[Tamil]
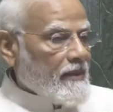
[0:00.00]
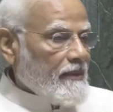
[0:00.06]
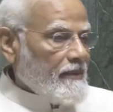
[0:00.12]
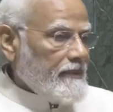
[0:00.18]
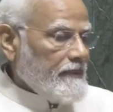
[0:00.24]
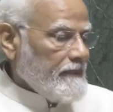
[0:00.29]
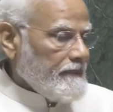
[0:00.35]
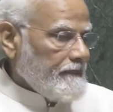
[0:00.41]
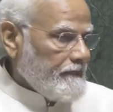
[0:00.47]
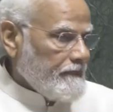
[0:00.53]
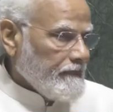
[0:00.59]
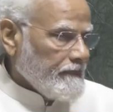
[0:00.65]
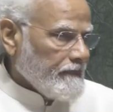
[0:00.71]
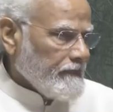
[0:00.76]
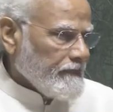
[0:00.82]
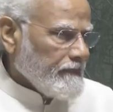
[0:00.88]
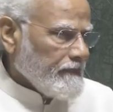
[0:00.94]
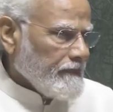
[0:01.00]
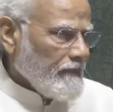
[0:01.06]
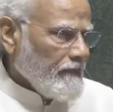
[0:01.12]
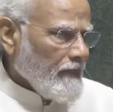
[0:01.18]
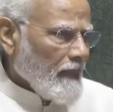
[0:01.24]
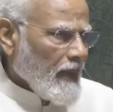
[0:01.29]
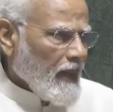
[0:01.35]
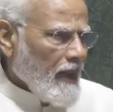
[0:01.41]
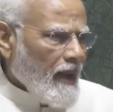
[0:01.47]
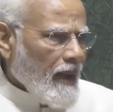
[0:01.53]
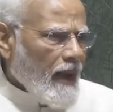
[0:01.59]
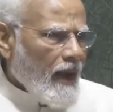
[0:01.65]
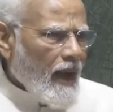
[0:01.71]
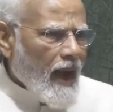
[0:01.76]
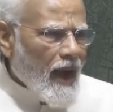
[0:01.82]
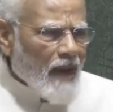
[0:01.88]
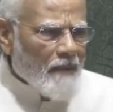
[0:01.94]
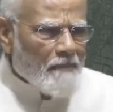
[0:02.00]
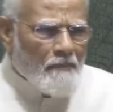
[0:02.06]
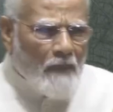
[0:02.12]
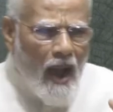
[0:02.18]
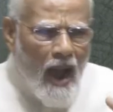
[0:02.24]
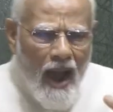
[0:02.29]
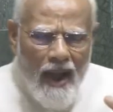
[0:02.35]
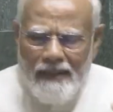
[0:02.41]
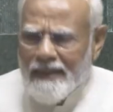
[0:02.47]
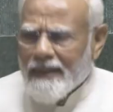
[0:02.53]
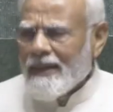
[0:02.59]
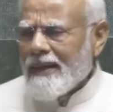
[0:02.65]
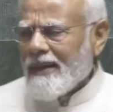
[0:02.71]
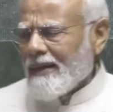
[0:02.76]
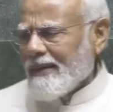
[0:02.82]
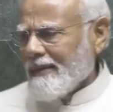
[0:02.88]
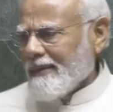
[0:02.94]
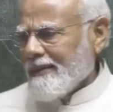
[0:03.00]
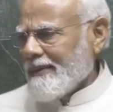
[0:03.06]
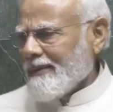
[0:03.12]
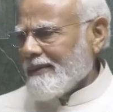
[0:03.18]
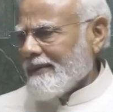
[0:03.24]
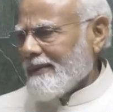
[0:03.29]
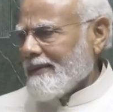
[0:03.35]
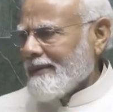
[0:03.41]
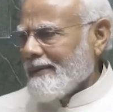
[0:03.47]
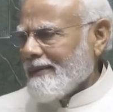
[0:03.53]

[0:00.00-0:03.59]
காணும் வேளையில் நாட்டு மக்கள் அனைவரும்